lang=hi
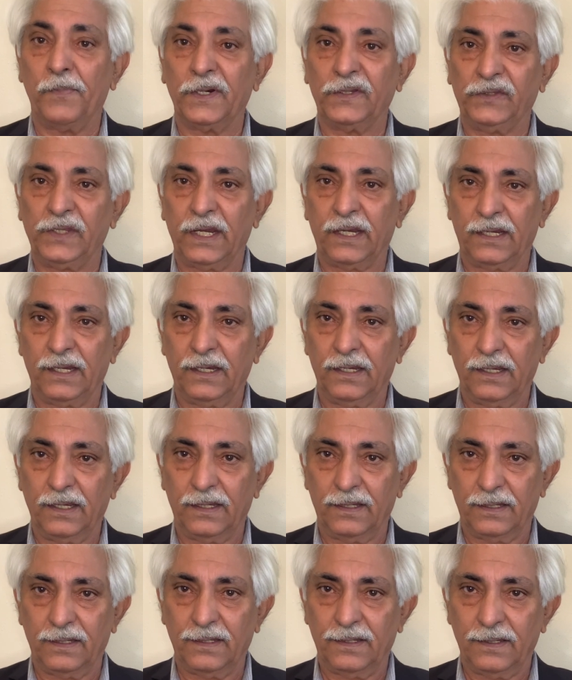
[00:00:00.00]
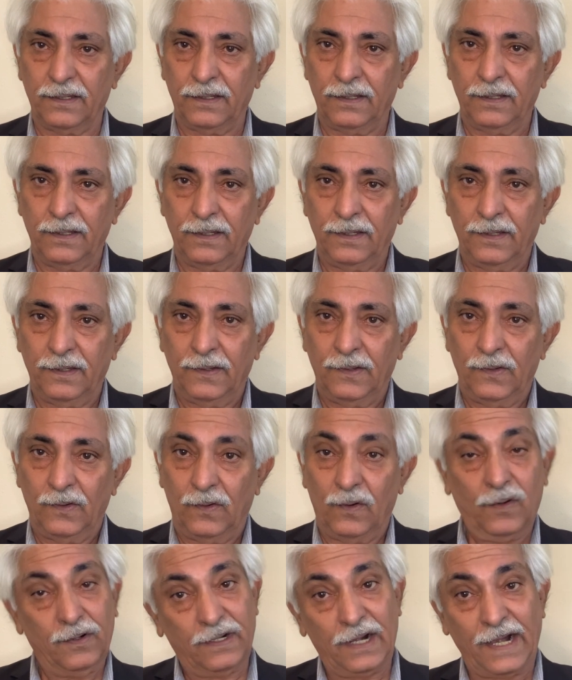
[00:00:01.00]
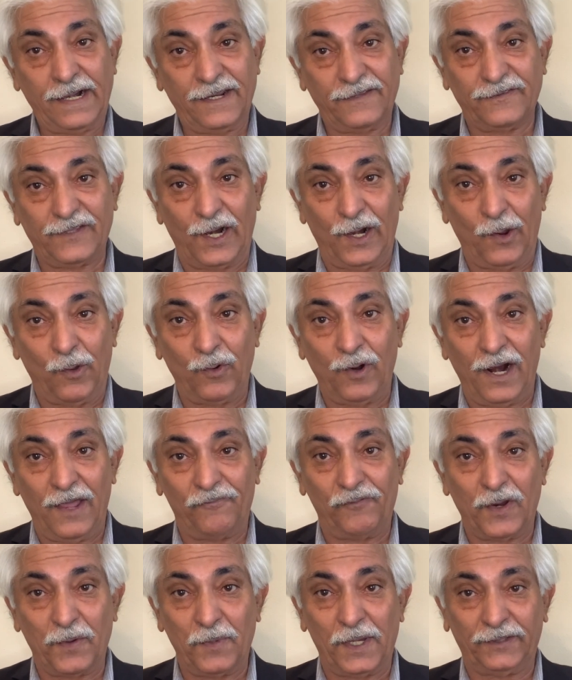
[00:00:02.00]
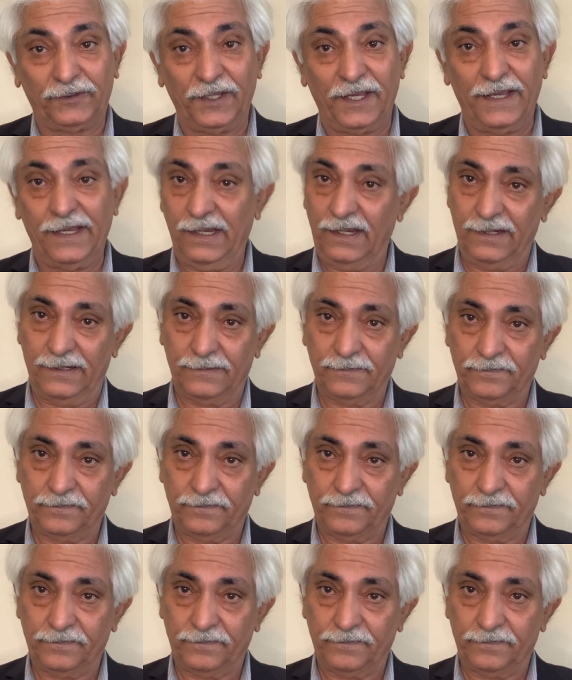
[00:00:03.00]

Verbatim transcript: पर देखेंगे और राना सनाउल्ला फरमाते हैं